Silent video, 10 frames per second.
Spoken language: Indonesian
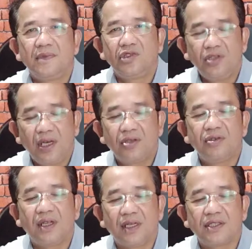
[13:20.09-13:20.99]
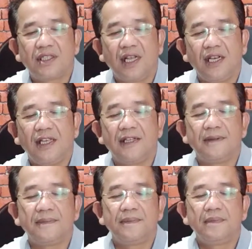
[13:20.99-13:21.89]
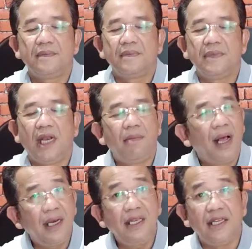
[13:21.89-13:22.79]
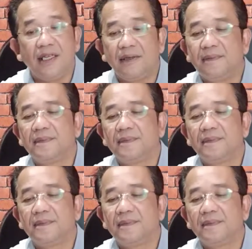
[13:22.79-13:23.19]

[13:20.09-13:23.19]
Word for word: Saudara-saudara sekalian, dalam hal ini,